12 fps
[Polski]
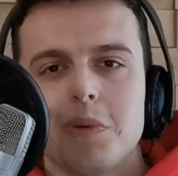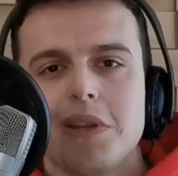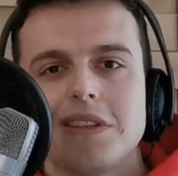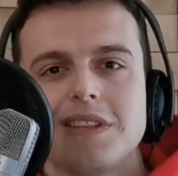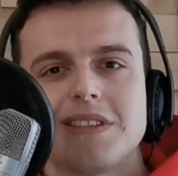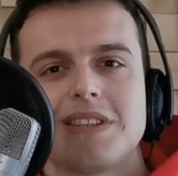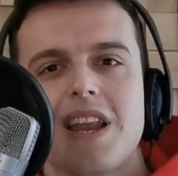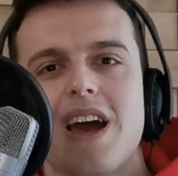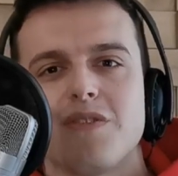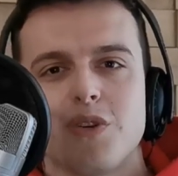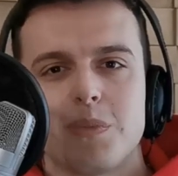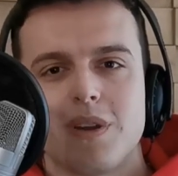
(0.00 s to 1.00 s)
się będę
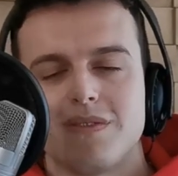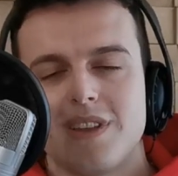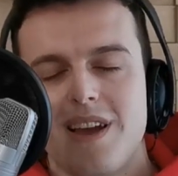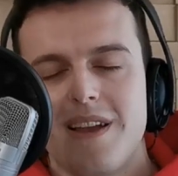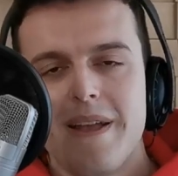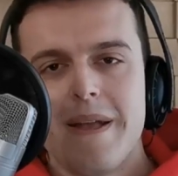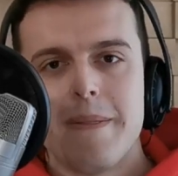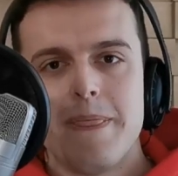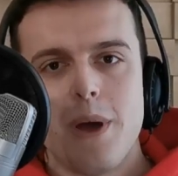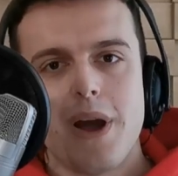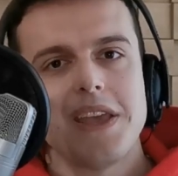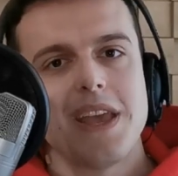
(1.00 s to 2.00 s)
zastanawiał, prawda?
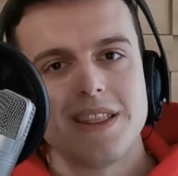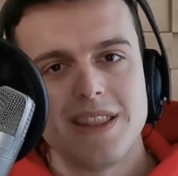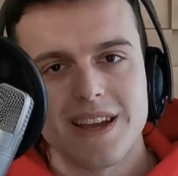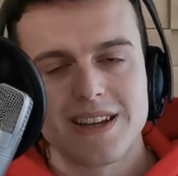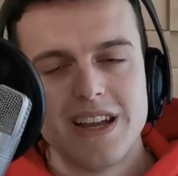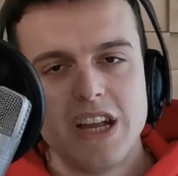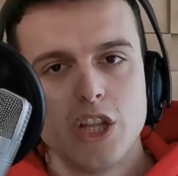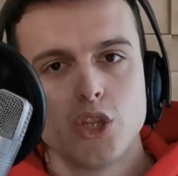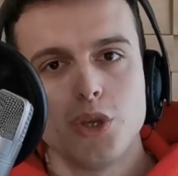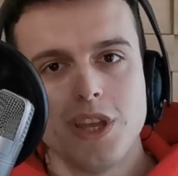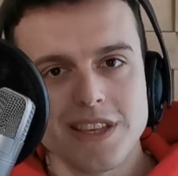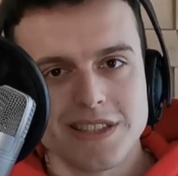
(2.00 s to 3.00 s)
No a jednak
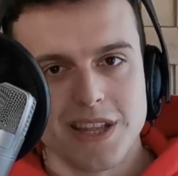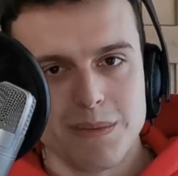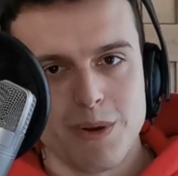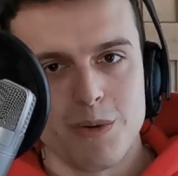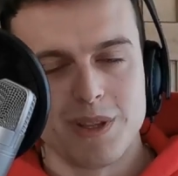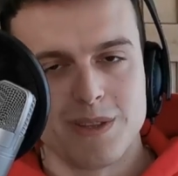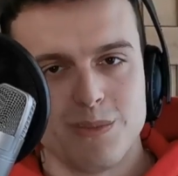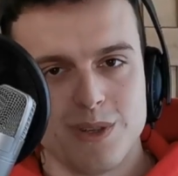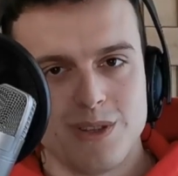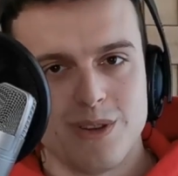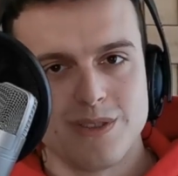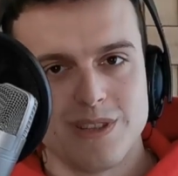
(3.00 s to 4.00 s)
to jest ten moment,
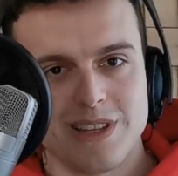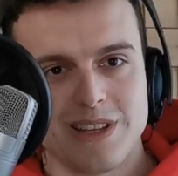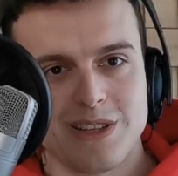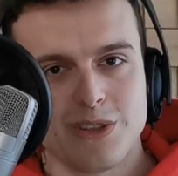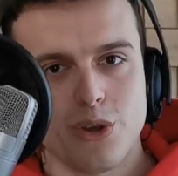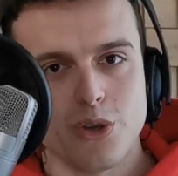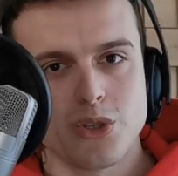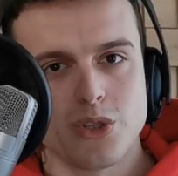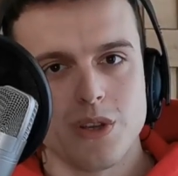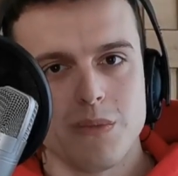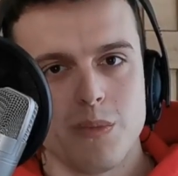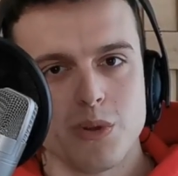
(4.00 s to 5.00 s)
moi drodzy.
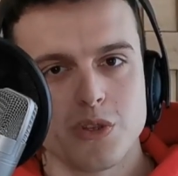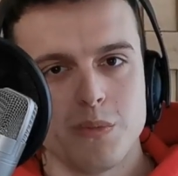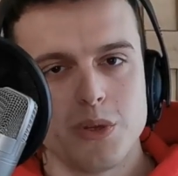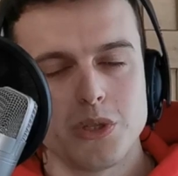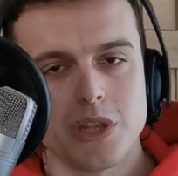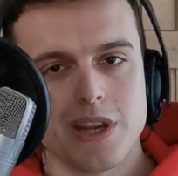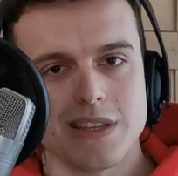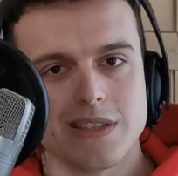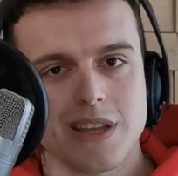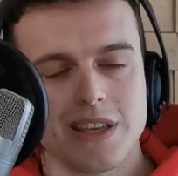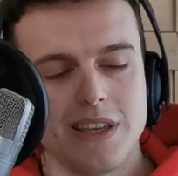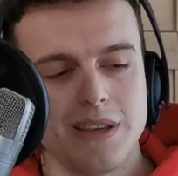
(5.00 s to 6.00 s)
Ktoś może być
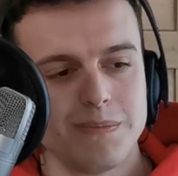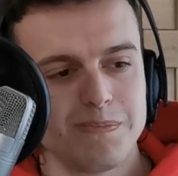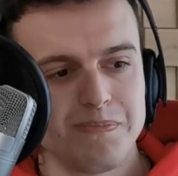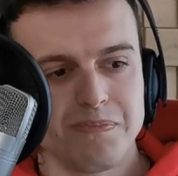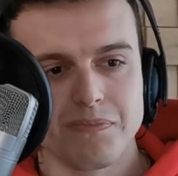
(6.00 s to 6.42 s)
teraz taki